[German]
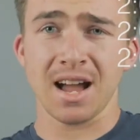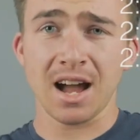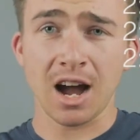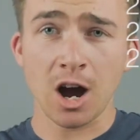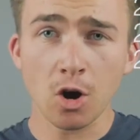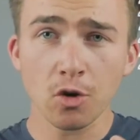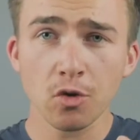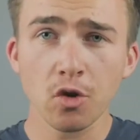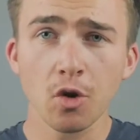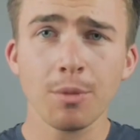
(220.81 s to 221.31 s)

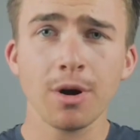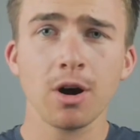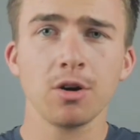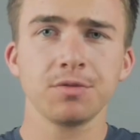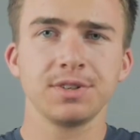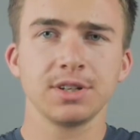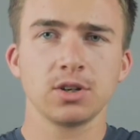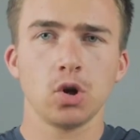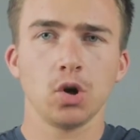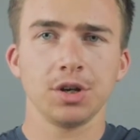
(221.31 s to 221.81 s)
auch nochmal auf
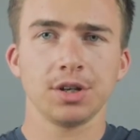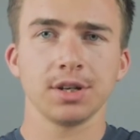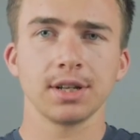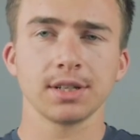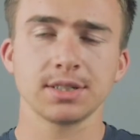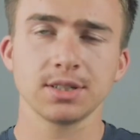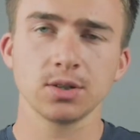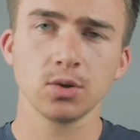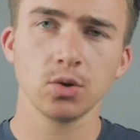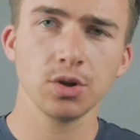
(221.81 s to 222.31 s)
die
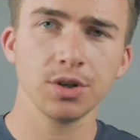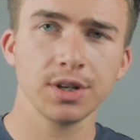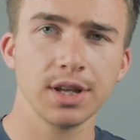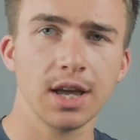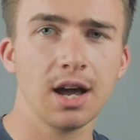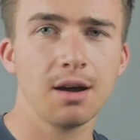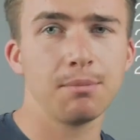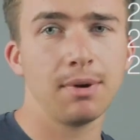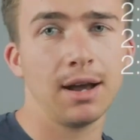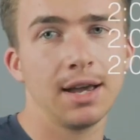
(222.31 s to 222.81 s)
Koordination,
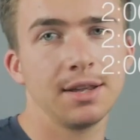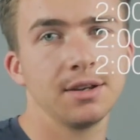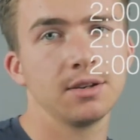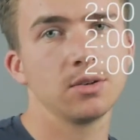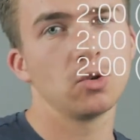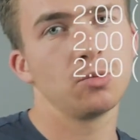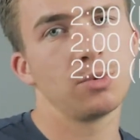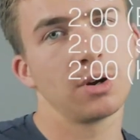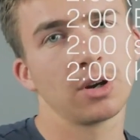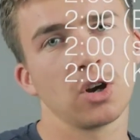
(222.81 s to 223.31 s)
ja,
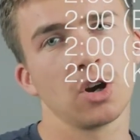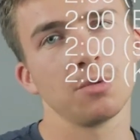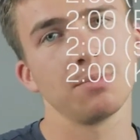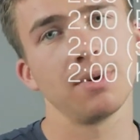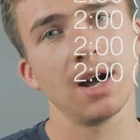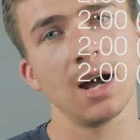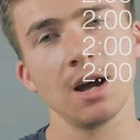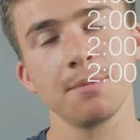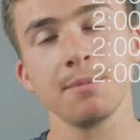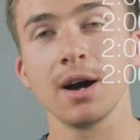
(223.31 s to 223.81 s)
Beine,
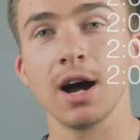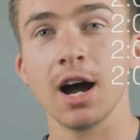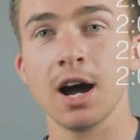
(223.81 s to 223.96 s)
Oberkörper, Arme,